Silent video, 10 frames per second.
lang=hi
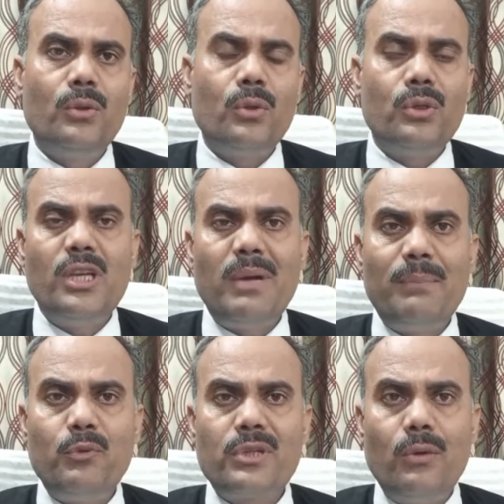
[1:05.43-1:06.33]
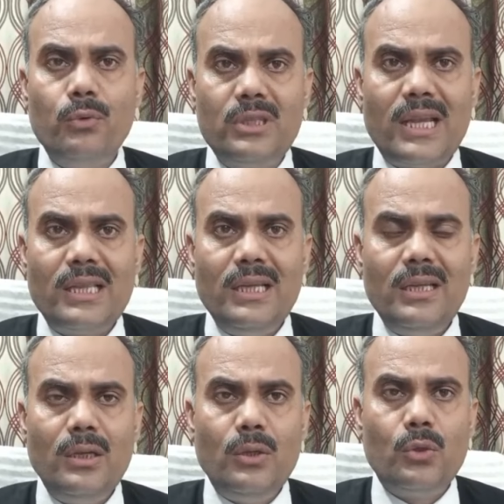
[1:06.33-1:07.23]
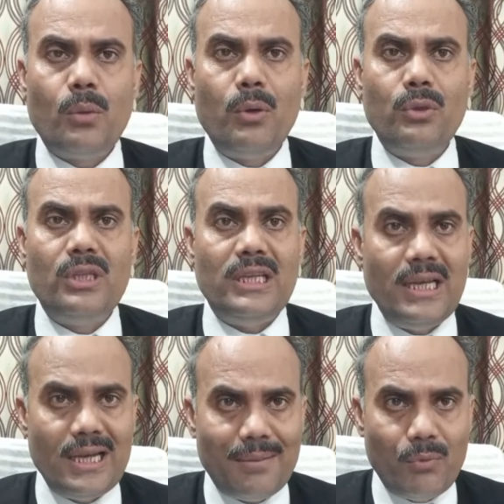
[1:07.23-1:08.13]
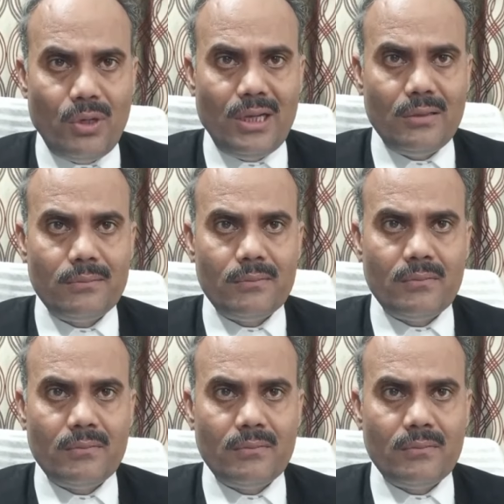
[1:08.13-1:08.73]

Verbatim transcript: तो जब आप उसका उत्तर दें तो बहुत धीरे ना बोलें